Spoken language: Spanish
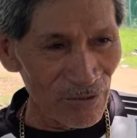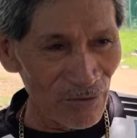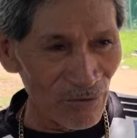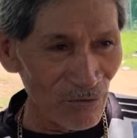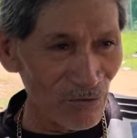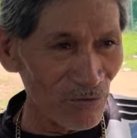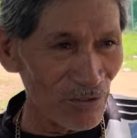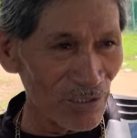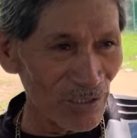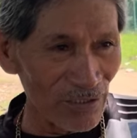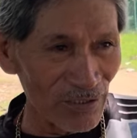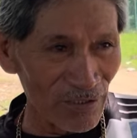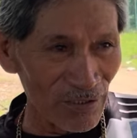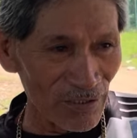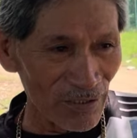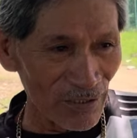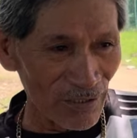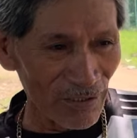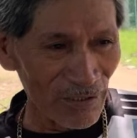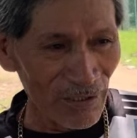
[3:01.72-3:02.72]
yo y que allí,
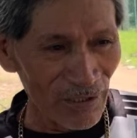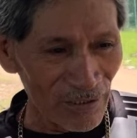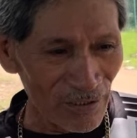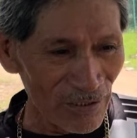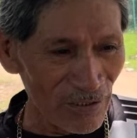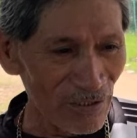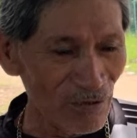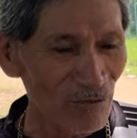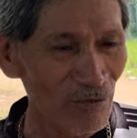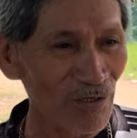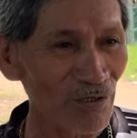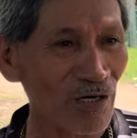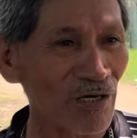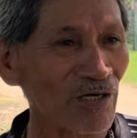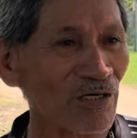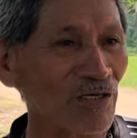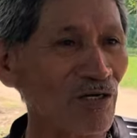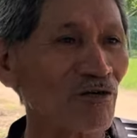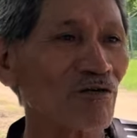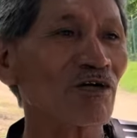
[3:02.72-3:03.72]
que, allí quiero,
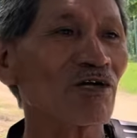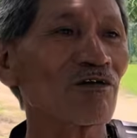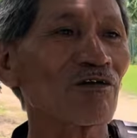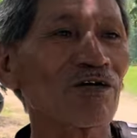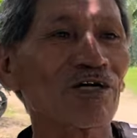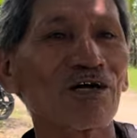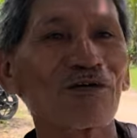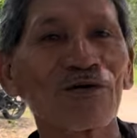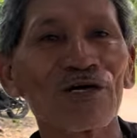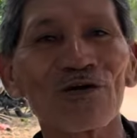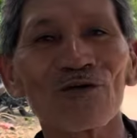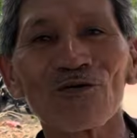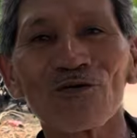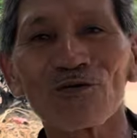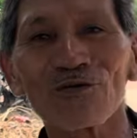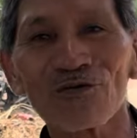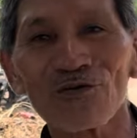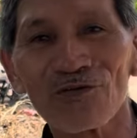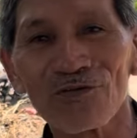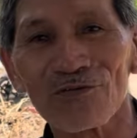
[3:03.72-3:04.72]
quiero irlo a grabar
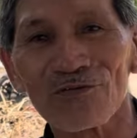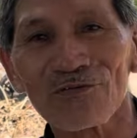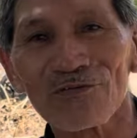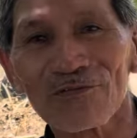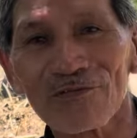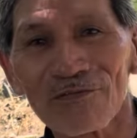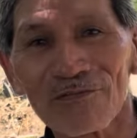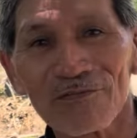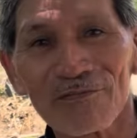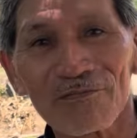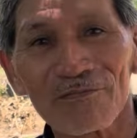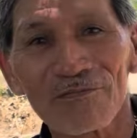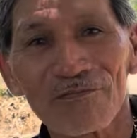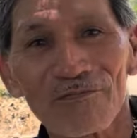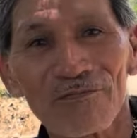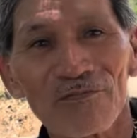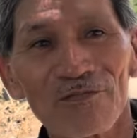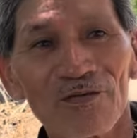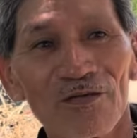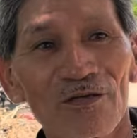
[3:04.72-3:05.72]
con yo.
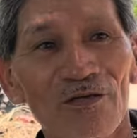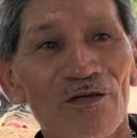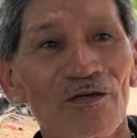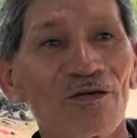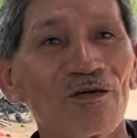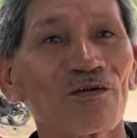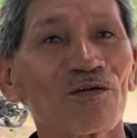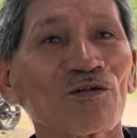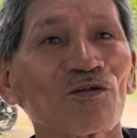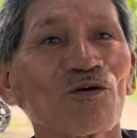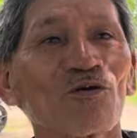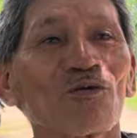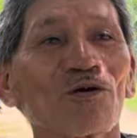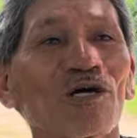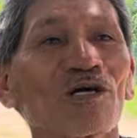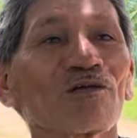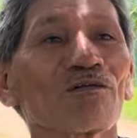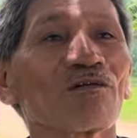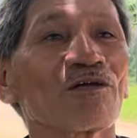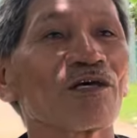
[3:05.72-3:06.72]
Entonces
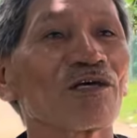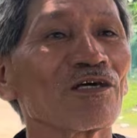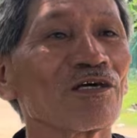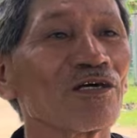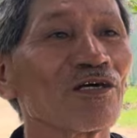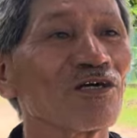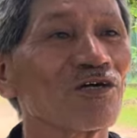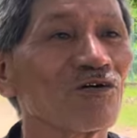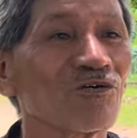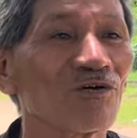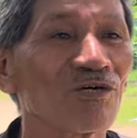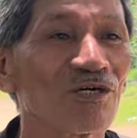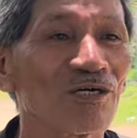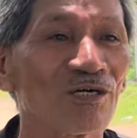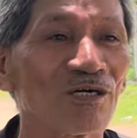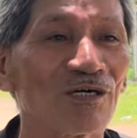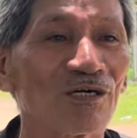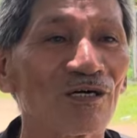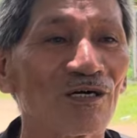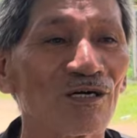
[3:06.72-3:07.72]
cuando le dije
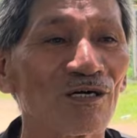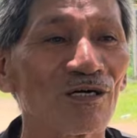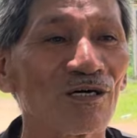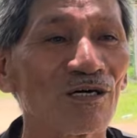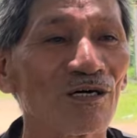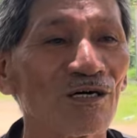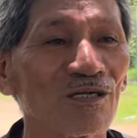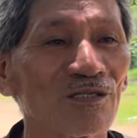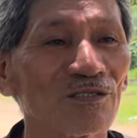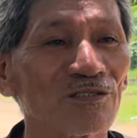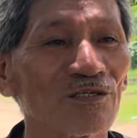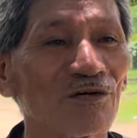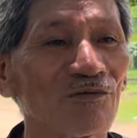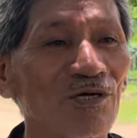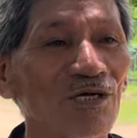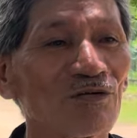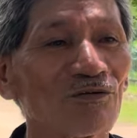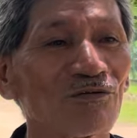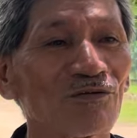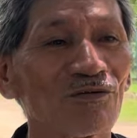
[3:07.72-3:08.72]
yo al
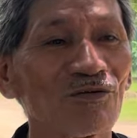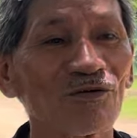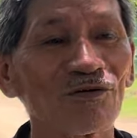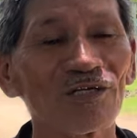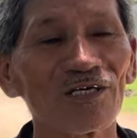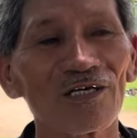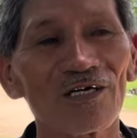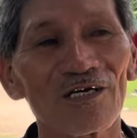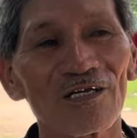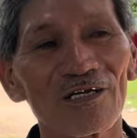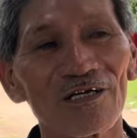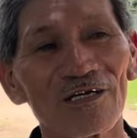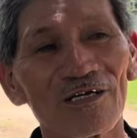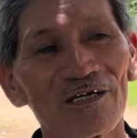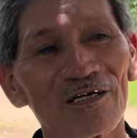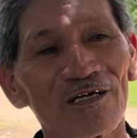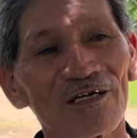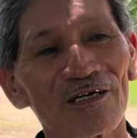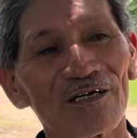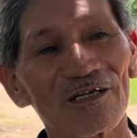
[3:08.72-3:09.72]
chaval, no, dígale
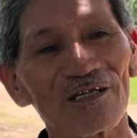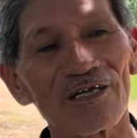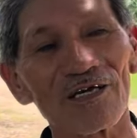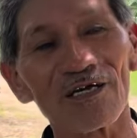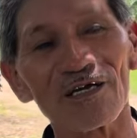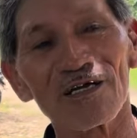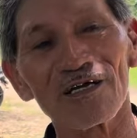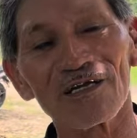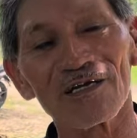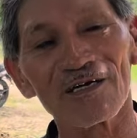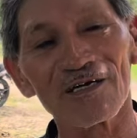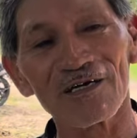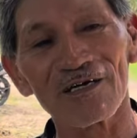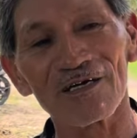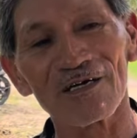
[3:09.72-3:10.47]
dígale,